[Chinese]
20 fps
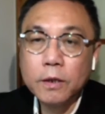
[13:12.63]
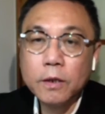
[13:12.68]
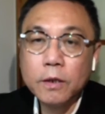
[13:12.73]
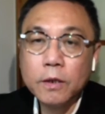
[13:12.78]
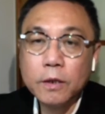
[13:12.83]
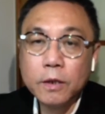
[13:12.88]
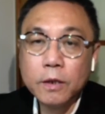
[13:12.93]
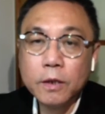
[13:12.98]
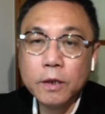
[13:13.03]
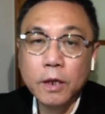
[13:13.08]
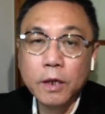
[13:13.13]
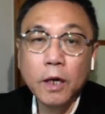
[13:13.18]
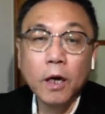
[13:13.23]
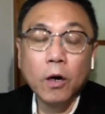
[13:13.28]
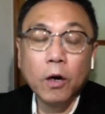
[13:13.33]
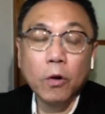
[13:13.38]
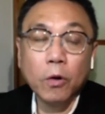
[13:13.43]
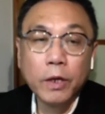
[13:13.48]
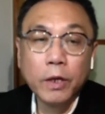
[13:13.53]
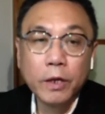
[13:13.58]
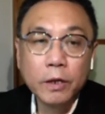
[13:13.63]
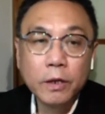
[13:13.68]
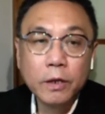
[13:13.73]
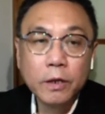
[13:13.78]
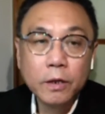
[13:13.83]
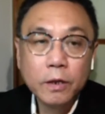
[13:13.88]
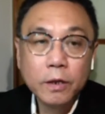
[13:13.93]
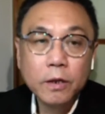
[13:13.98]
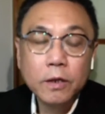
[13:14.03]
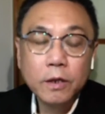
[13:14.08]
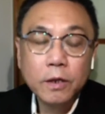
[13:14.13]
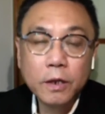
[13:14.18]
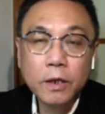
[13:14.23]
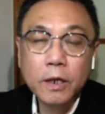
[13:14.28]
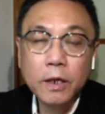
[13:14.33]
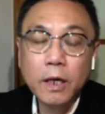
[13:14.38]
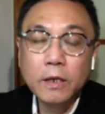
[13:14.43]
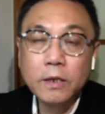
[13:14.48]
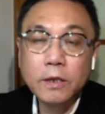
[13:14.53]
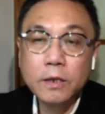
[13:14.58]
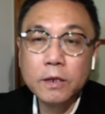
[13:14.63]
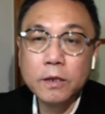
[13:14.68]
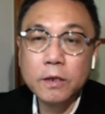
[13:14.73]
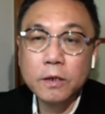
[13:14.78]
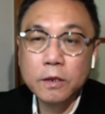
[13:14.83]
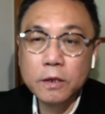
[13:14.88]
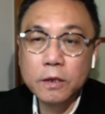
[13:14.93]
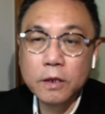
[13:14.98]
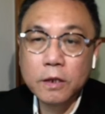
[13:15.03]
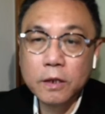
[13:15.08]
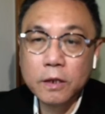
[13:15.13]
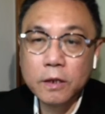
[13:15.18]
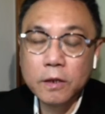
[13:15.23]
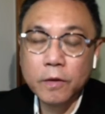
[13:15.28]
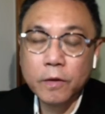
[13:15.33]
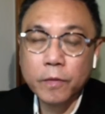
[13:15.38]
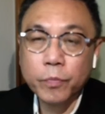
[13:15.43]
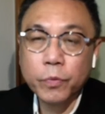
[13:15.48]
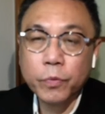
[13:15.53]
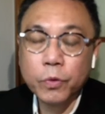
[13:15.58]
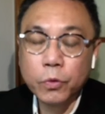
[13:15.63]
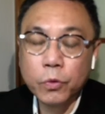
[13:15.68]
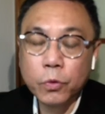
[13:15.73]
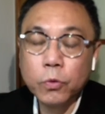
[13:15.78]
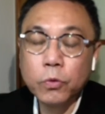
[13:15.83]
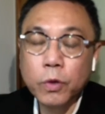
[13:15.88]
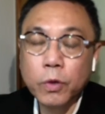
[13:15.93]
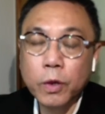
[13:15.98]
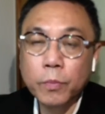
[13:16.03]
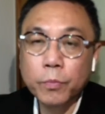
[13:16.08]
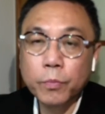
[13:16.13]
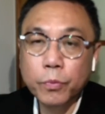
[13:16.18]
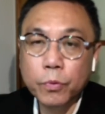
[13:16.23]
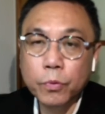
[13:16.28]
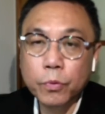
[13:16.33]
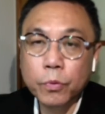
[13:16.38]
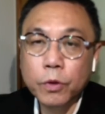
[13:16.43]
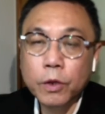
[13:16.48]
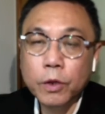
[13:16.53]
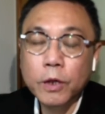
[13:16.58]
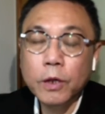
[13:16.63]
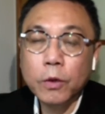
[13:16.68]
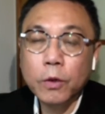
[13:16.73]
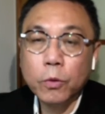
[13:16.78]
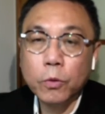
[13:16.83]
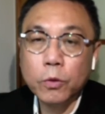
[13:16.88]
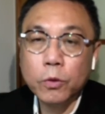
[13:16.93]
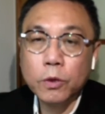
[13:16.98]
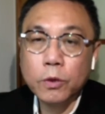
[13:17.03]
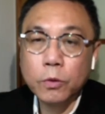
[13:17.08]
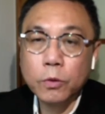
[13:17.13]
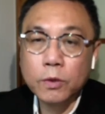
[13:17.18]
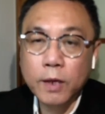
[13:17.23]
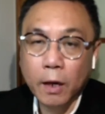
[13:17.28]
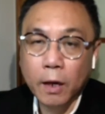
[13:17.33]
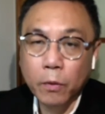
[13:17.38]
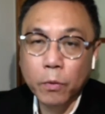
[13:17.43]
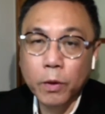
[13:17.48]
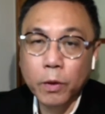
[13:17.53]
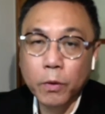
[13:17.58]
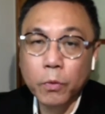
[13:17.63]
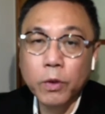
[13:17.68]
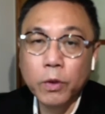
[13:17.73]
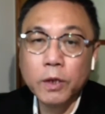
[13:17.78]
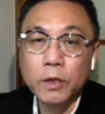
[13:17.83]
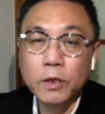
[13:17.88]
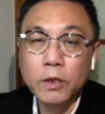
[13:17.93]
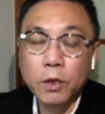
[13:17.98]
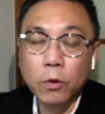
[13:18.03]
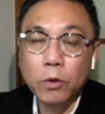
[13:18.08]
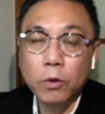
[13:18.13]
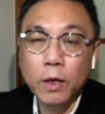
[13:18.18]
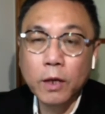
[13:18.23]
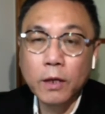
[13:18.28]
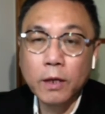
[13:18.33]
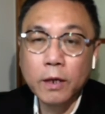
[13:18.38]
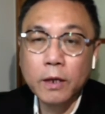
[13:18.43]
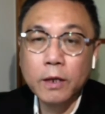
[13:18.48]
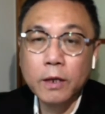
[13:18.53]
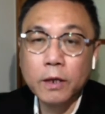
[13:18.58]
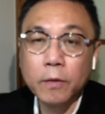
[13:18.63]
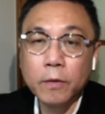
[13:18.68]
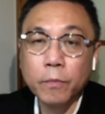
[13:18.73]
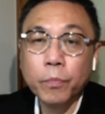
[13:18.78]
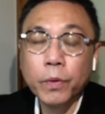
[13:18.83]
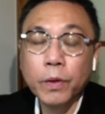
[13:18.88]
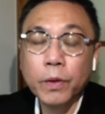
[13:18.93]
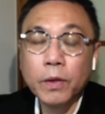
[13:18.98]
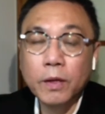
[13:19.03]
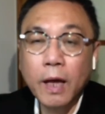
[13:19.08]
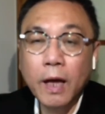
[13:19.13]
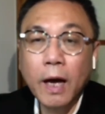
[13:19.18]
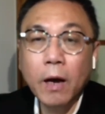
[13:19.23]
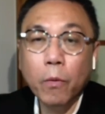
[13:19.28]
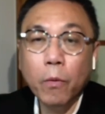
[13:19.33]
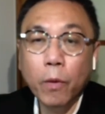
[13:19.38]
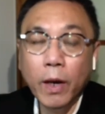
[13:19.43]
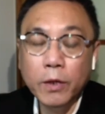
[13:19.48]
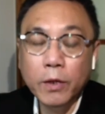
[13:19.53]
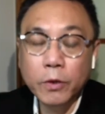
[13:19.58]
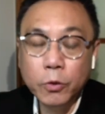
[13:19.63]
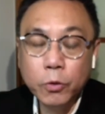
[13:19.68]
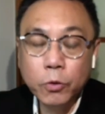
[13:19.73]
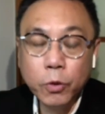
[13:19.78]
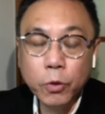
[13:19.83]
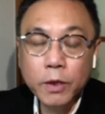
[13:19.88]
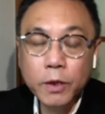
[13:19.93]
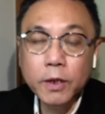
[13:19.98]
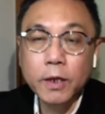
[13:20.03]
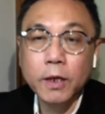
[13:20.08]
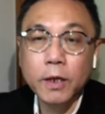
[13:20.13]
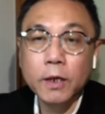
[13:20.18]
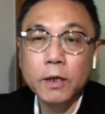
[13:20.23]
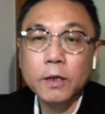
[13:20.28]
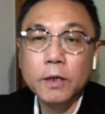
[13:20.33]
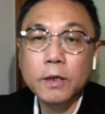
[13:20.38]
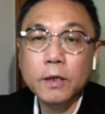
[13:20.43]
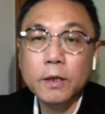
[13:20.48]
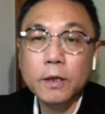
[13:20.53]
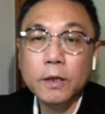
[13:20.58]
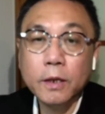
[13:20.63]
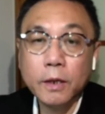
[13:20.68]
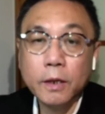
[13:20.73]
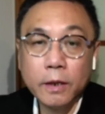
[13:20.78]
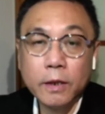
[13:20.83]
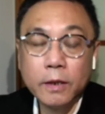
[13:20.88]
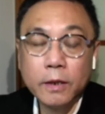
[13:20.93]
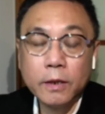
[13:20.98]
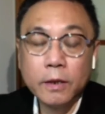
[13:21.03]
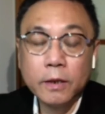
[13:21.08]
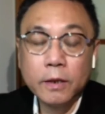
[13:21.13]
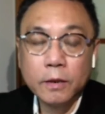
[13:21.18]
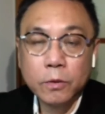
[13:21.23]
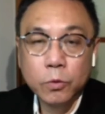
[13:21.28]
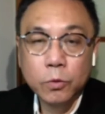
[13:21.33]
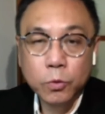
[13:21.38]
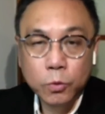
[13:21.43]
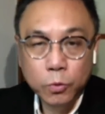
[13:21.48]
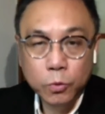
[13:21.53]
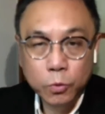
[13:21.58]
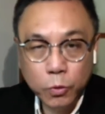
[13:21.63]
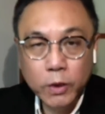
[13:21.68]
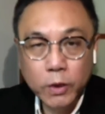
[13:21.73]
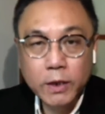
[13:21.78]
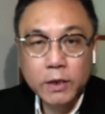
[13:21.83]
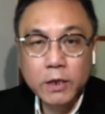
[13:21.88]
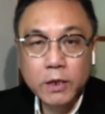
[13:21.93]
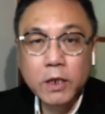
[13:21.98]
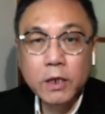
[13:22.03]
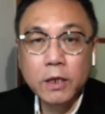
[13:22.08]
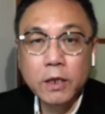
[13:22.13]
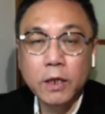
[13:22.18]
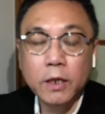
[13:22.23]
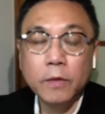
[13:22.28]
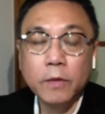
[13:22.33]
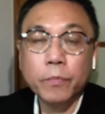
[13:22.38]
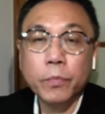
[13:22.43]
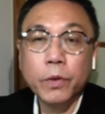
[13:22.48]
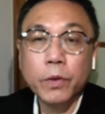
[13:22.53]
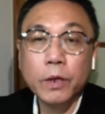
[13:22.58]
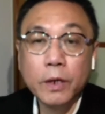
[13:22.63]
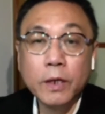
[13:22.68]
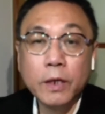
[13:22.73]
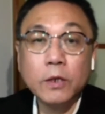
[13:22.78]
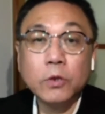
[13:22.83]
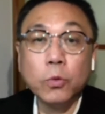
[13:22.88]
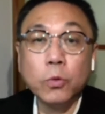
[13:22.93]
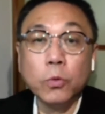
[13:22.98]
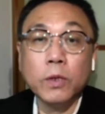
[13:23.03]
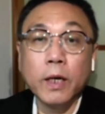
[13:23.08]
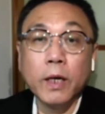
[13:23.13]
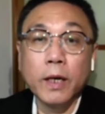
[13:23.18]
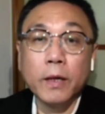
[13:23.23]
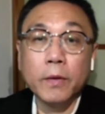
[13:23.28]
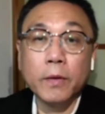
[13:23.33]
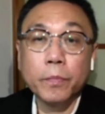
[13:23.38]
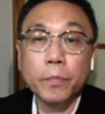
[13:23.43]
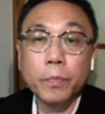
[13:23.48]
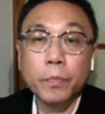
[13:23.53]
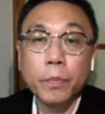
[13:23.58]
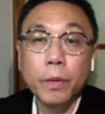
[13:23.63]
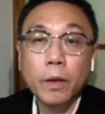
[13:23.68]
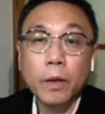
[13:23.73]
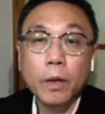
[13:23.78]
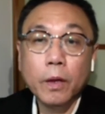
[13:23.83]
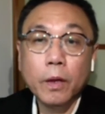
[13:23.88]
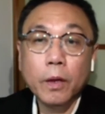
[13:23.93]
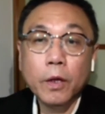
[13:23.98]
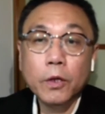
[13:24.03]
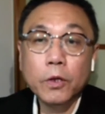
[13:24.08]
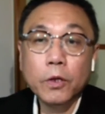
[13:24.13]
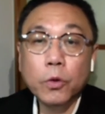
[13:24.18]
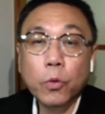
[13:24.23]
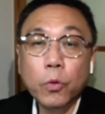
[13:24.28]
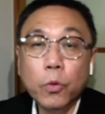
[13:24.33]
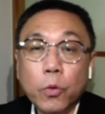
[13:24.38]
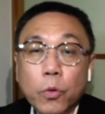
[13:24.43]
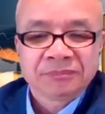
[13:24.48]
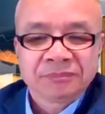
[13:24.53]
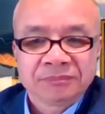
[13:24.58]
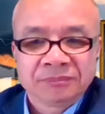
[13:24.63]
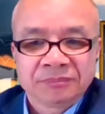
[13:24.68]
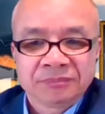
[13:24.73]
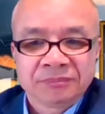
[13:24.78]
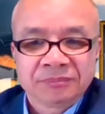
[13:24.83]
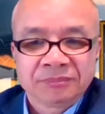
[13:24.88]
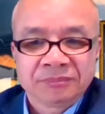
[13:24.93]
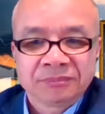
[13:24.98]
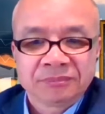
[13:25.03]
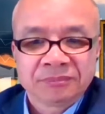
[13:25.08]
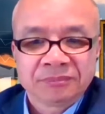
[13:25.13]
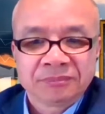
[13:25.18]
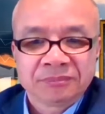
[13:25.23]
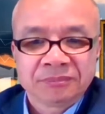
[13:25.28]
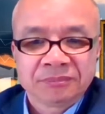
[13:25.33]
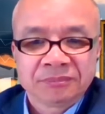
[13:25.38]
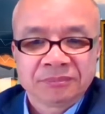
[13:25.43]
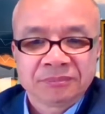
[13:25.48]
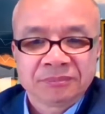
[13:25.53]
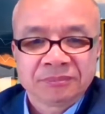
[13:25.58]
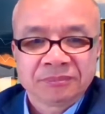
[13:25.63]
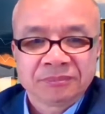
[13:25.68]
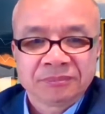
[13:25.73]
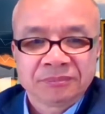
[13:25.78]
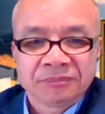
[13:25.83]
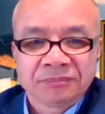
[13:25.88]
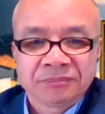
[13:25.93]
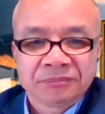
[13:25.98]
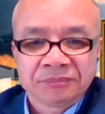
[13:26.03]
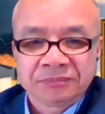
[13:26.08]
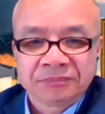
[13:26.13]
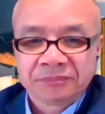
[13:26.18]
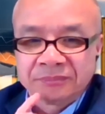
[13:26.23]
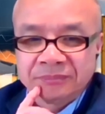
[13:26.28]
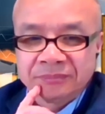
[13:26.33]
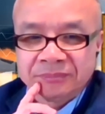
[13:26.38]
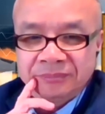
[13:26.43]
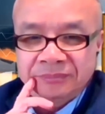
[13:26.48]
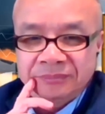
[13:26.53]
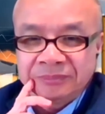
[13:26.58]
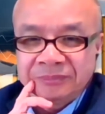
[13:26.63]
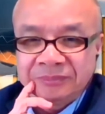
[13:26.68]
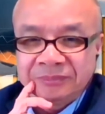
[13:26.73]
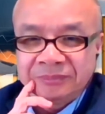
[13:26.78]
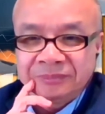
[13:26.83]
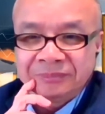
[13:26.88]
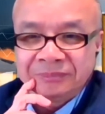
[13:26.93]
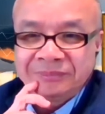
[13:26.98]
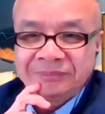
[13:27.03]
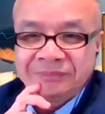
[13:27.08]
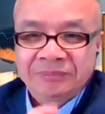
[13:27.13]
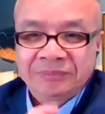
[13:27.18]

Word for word: 一个号令。应该是这个中宣部或者说常委会交代的一个大外宣的，呃，最近的一个重点。嗯嗯嗯。就我本来认为，就是你刚才讲的